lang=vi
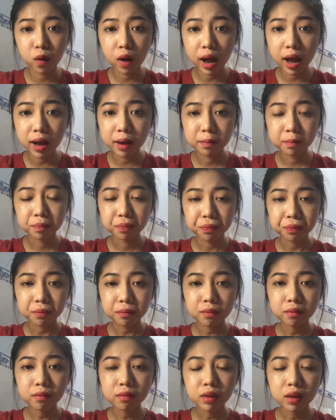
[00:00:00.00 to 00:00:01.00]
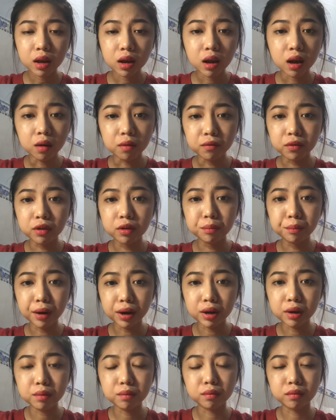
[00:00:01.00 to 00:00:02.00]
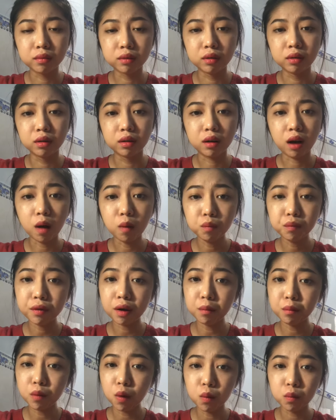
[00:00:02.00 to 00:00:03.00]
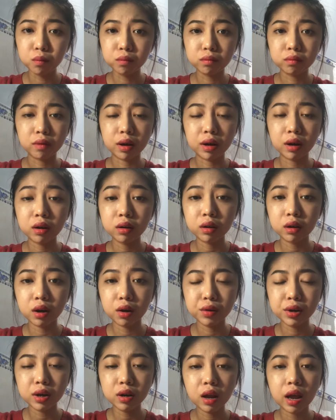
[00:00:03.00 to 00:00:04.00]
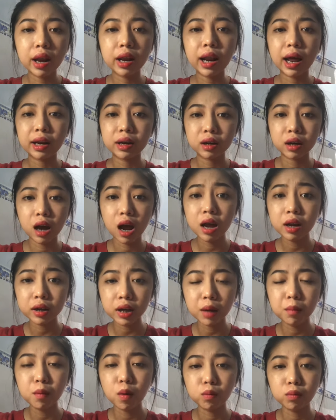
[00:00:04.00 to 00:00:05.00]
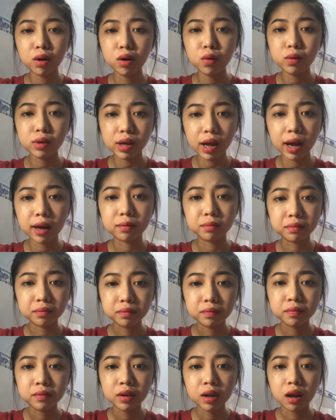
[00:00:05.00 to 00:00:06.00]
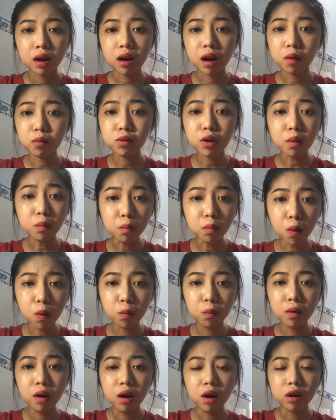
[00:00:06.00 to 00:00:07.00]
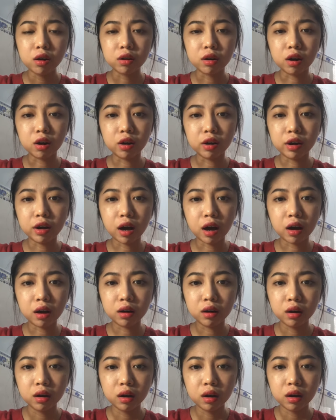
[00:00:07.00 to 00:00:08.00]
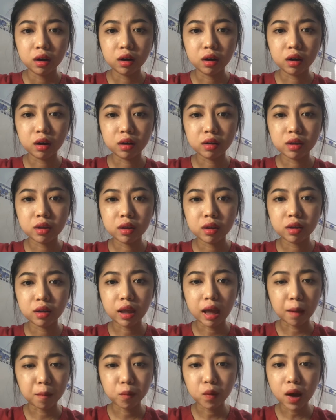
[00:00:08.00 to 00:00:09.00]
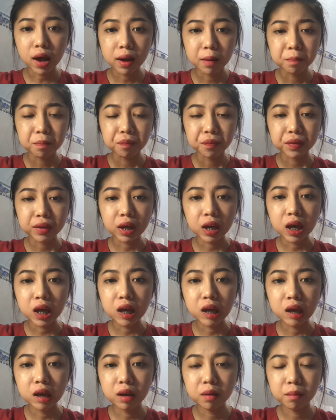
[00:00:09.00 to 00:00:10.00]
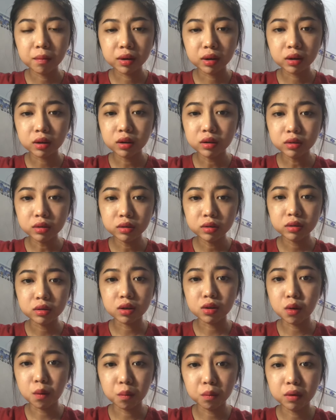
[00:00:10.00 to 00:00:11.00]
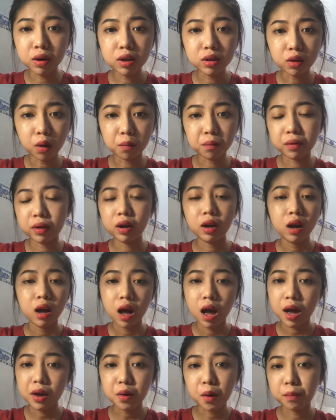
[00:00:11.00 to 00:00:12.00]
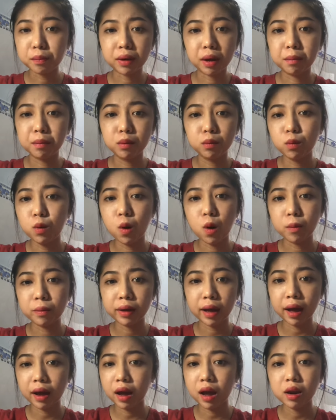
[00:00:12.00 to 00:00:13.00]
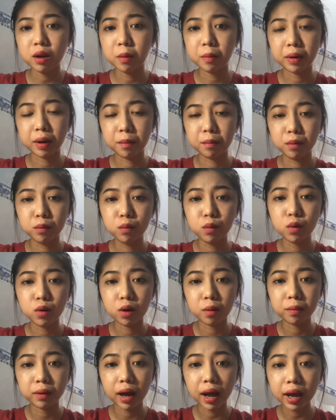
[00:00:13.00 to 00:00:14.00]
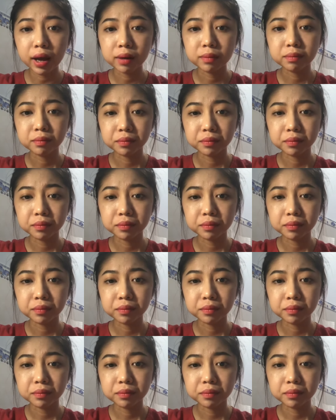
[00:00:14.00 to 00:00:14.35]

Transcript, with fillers: quá vừa mình vừa không có mụn mà nó kiểu như là lạnh hết cái mụn nó luôn nha không có mụn rồi uh, uh, đẹp quá cái mình cứ sử dụng liên tục vậy hết hộp này mình mua hộp khác hết hộp này mình mua hộp khác